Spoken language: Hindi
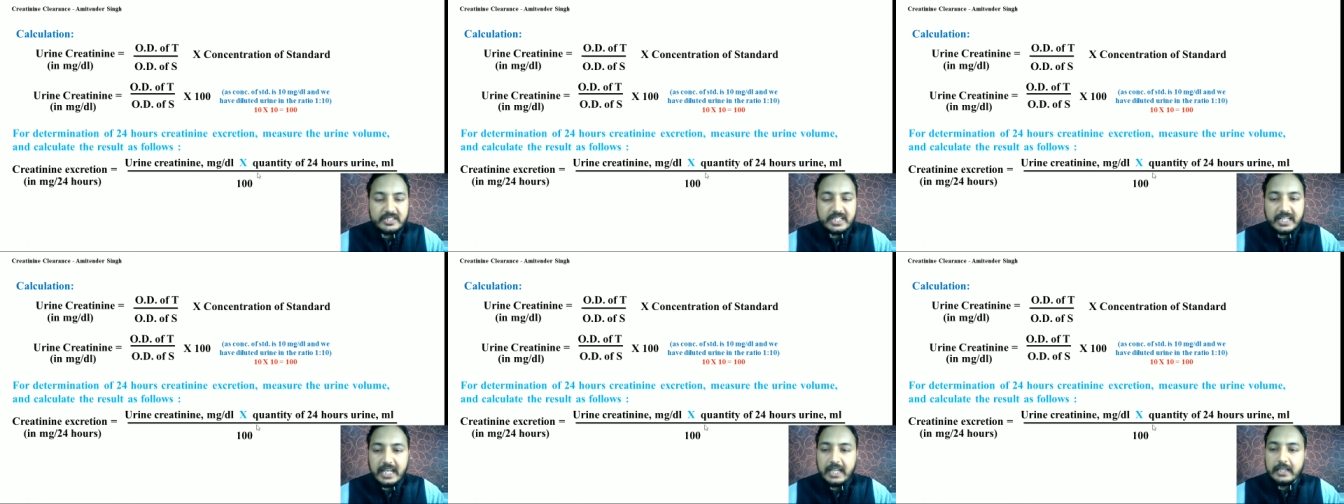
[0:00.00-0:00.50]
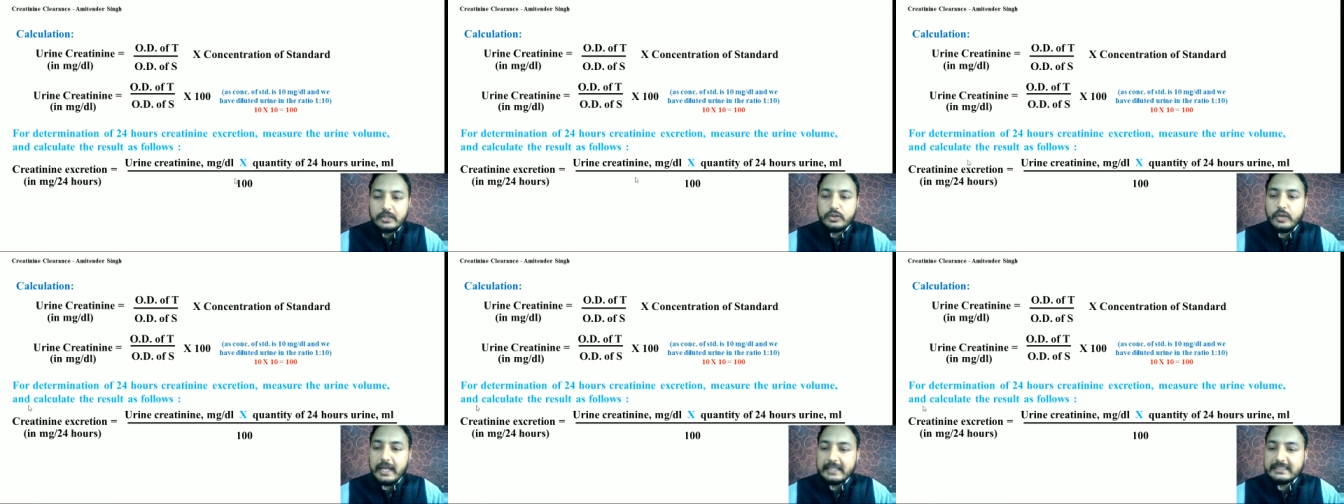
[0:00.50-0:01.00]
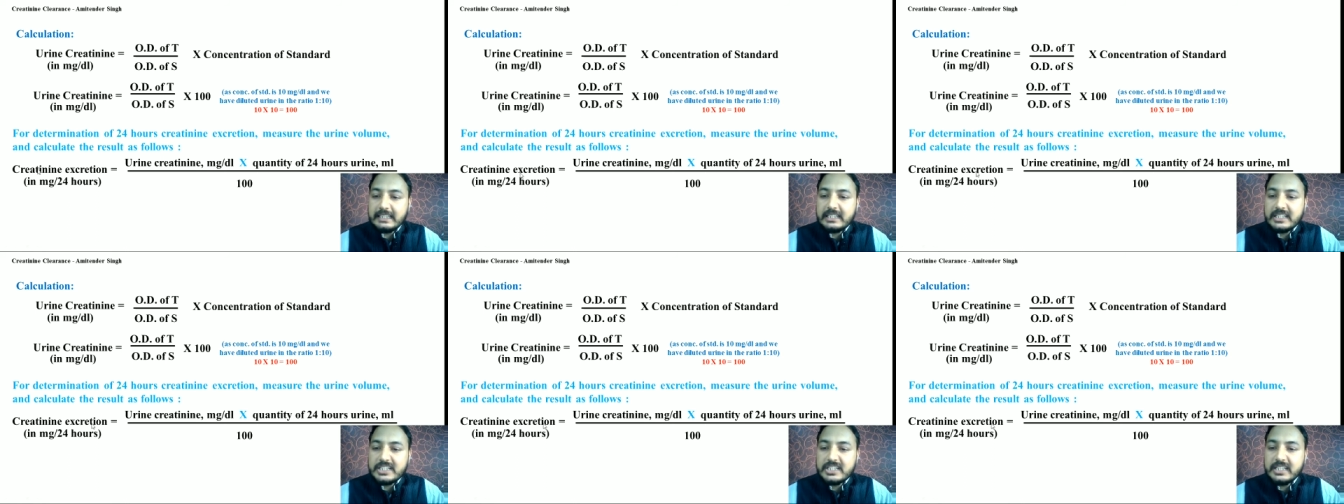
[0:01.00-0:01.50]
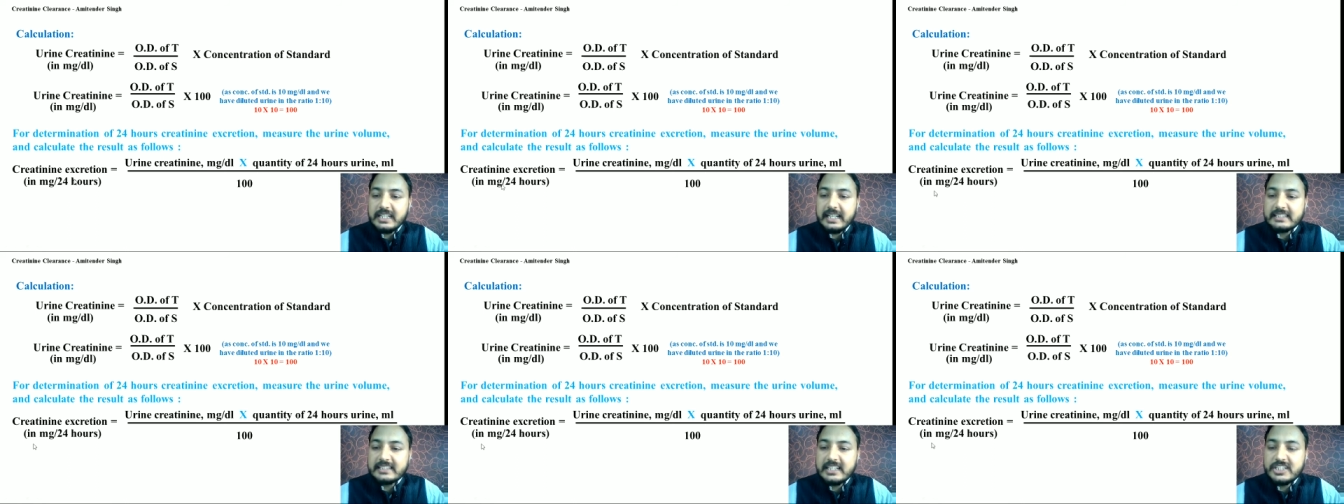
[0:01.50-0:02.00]
ठीक है तो ऐसे क्रिएटिनिन
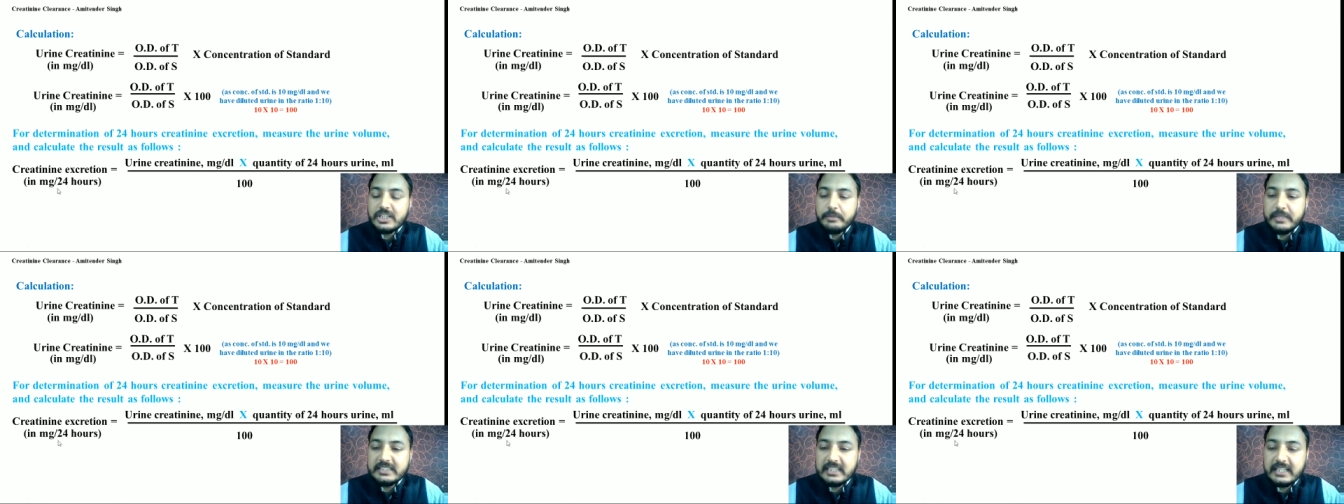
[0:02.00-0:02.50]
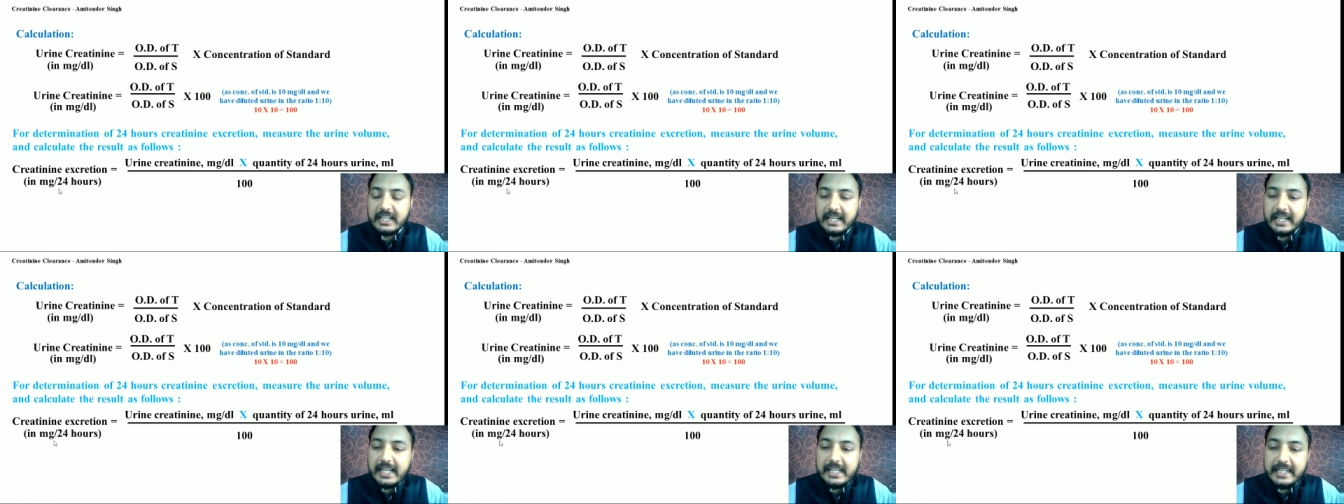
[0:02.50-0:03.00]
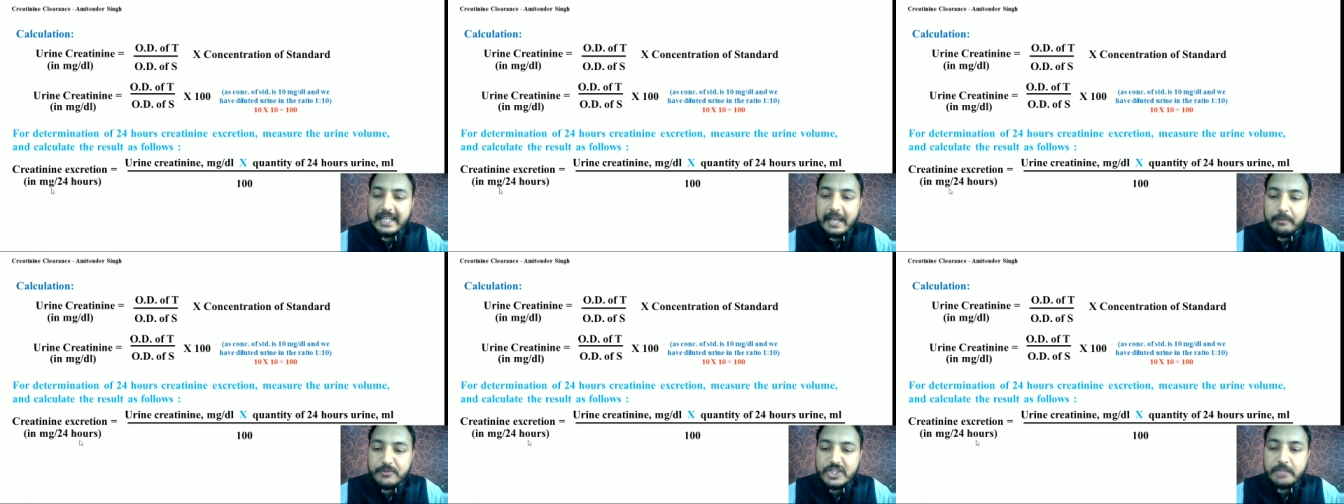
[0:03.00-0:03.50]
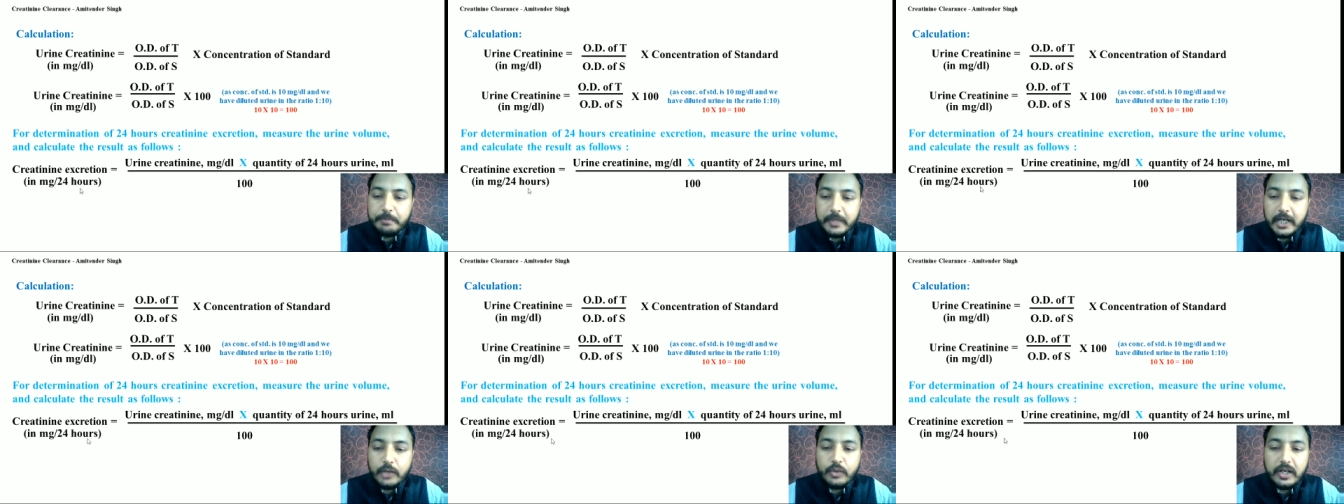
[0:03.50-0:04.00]
एक्सक्रीशन मेजर करेंगे इन एम
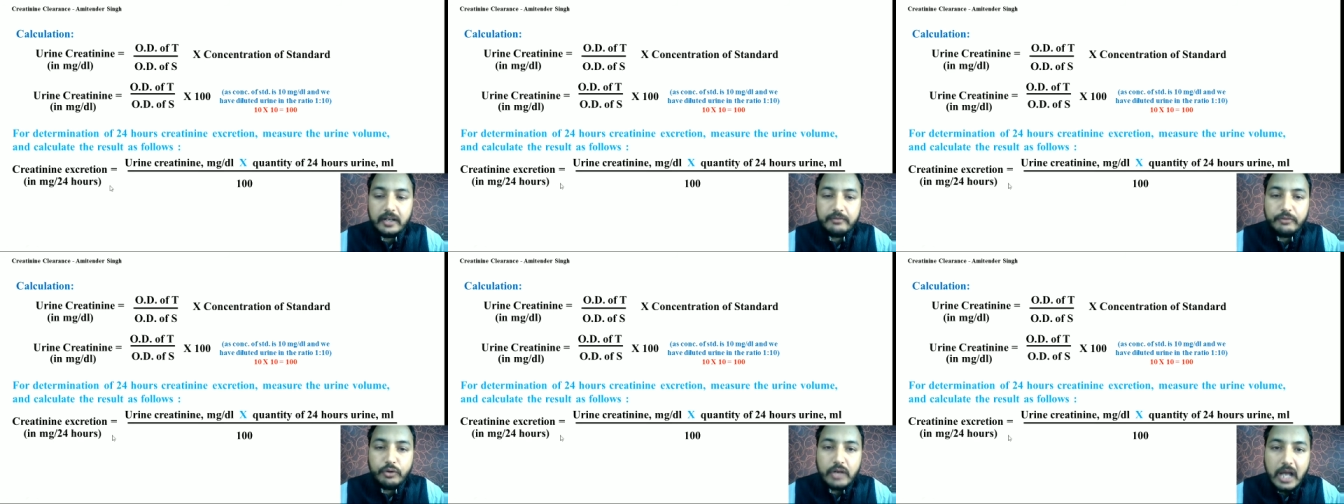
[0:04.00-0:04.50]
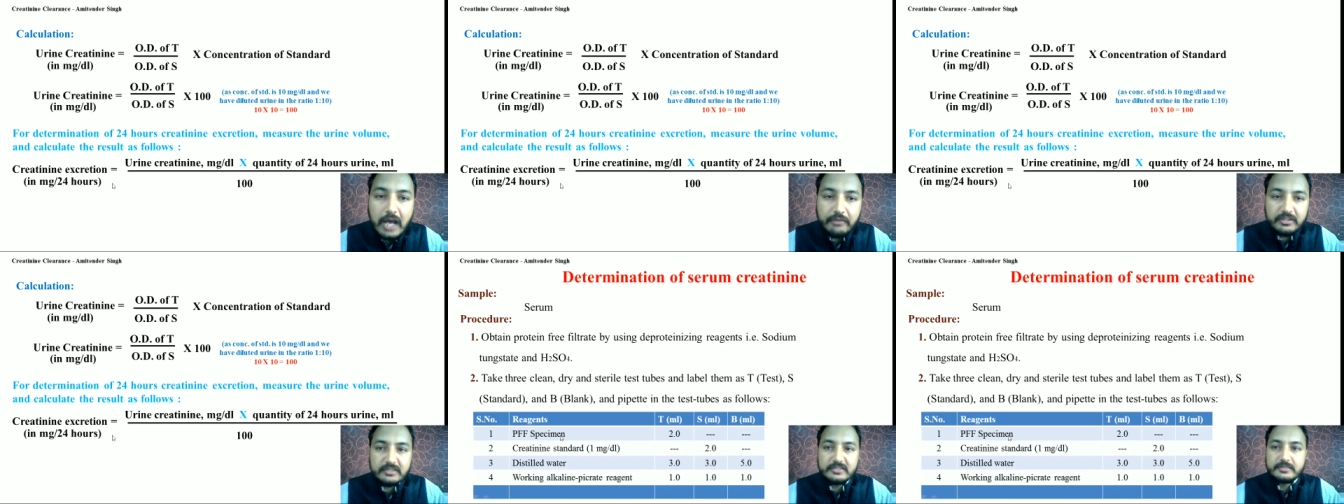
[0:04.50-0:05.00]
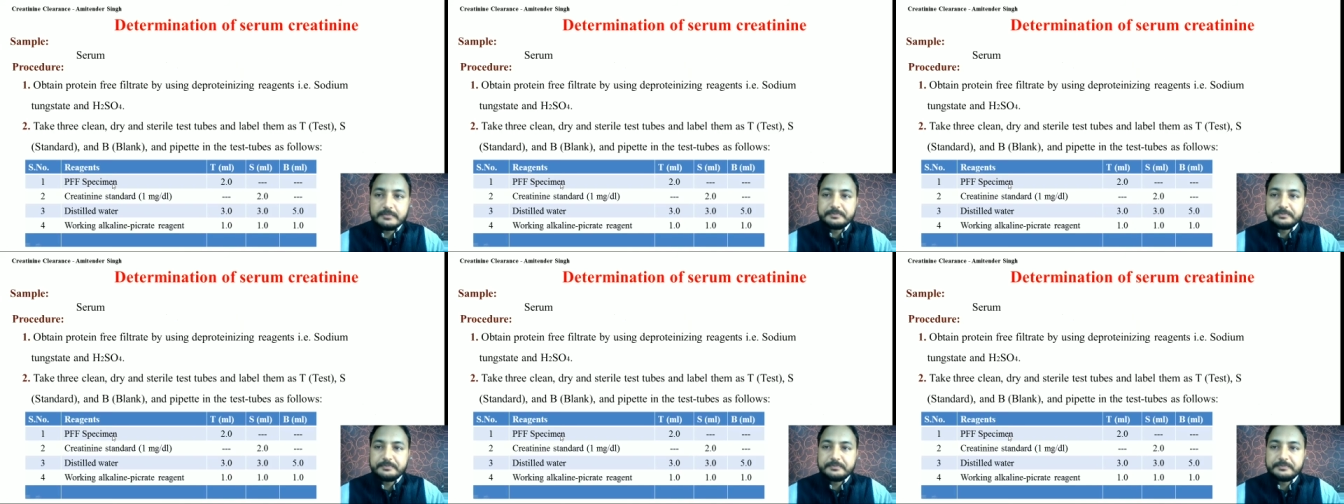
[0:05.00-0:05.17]
पर ट्वेंटी फोर आवर्स